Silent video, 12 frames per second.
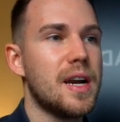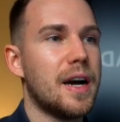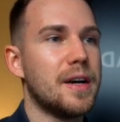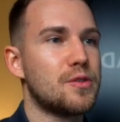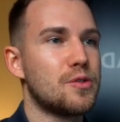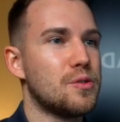
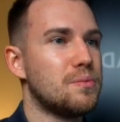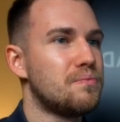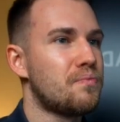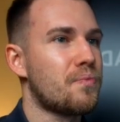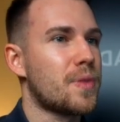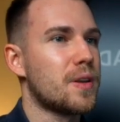Also
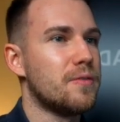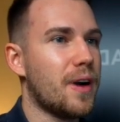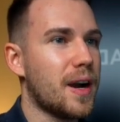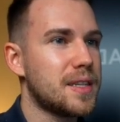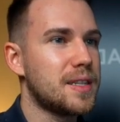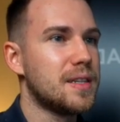
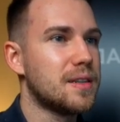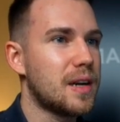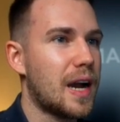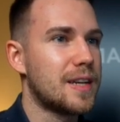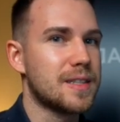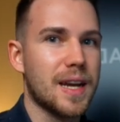war hier
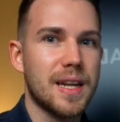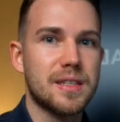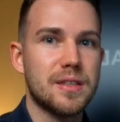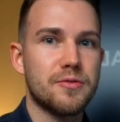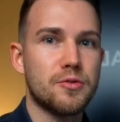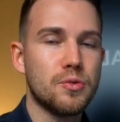ein
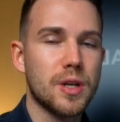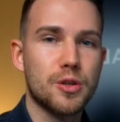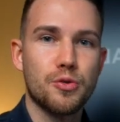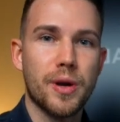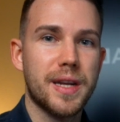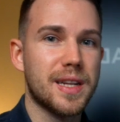relativ guter
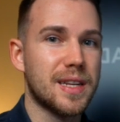Trade,